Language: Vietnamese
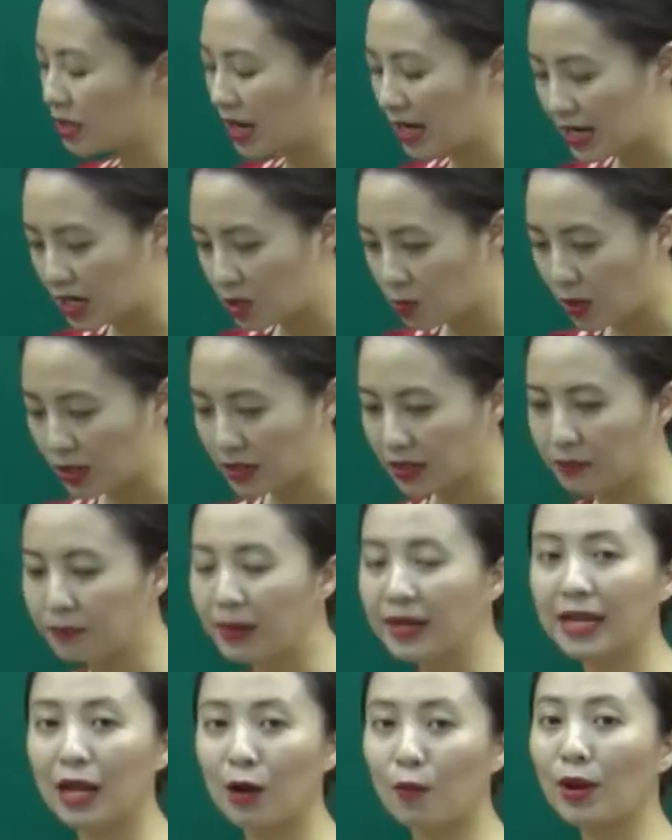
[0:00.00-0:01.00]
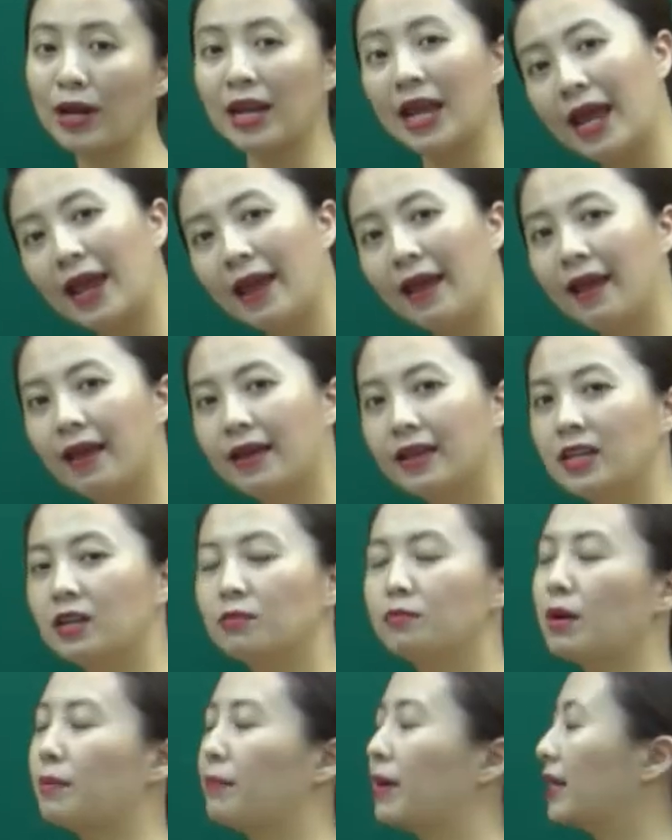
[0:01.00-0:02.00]
này liên quan tới mệnh đề quan hệ,
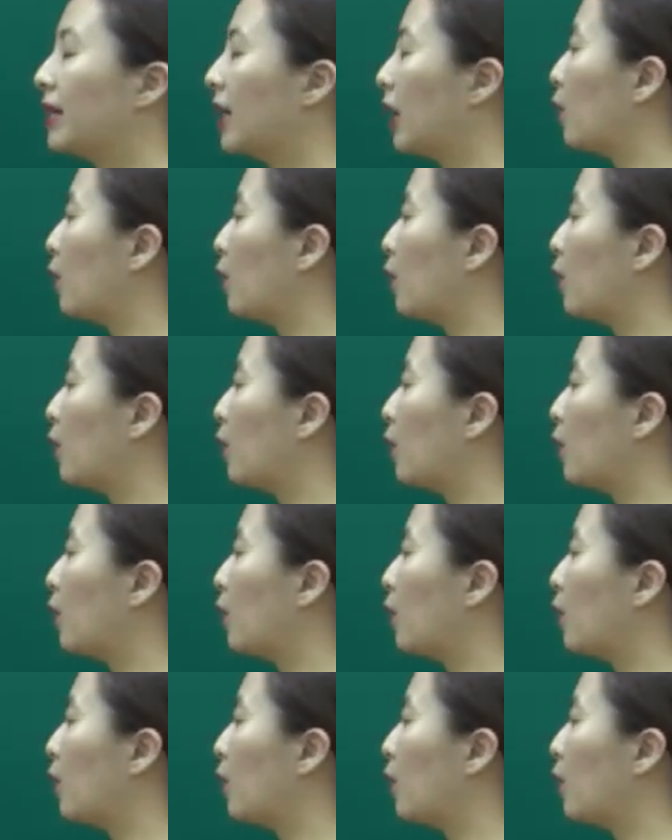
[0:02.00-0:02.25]
nhưng mà mệnh đề